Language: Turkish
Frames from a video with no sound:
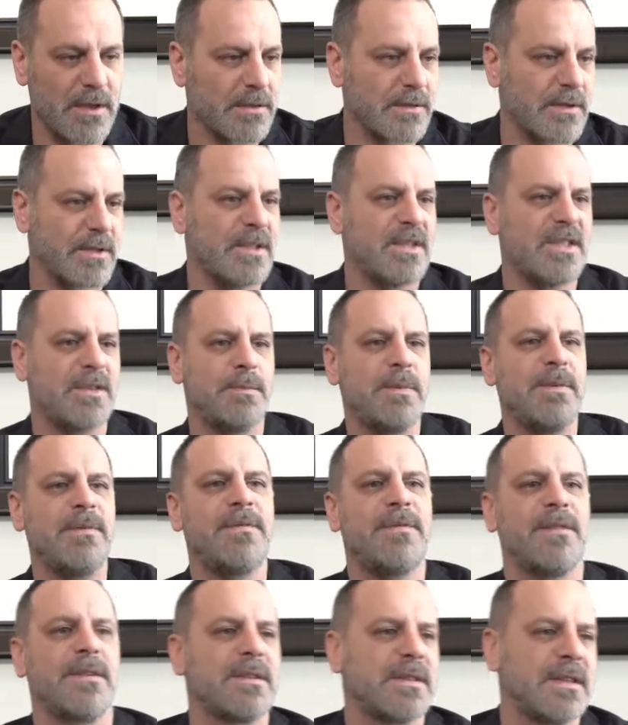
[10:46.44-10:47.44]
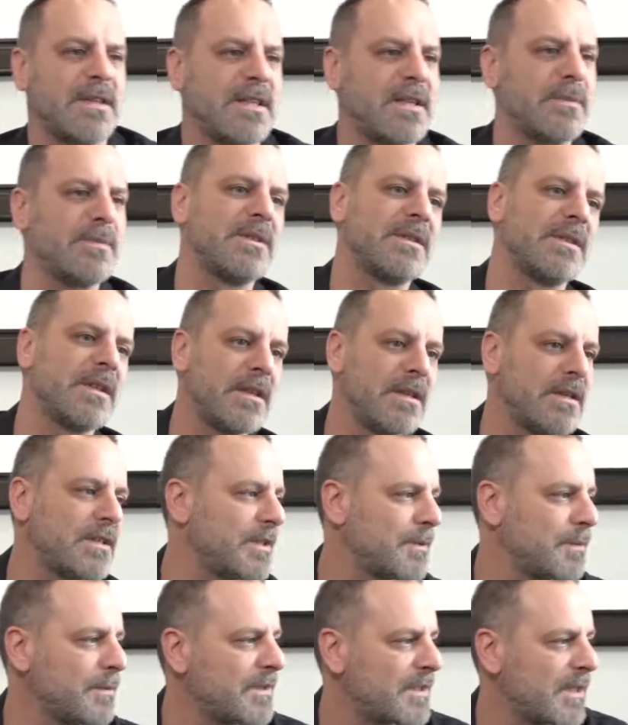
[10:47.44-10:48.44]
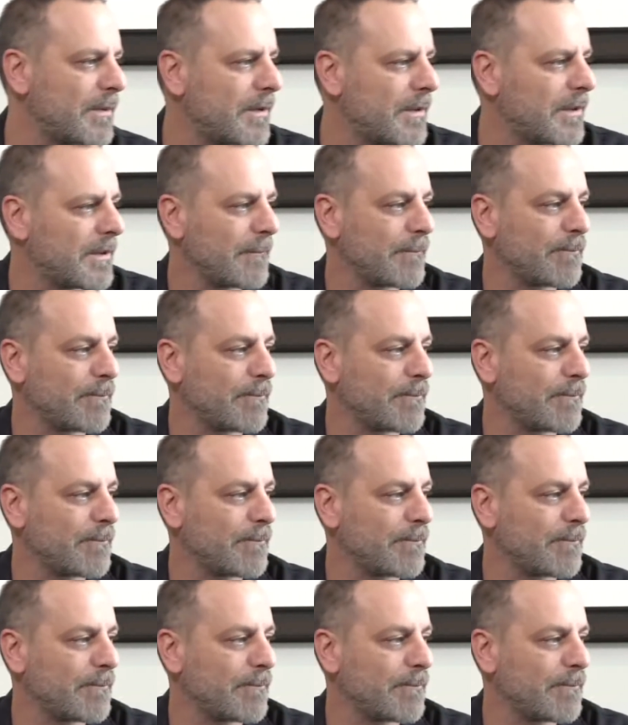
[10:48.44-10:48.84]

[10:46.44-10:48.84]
yani hiçbir setimizde hiçbir zaman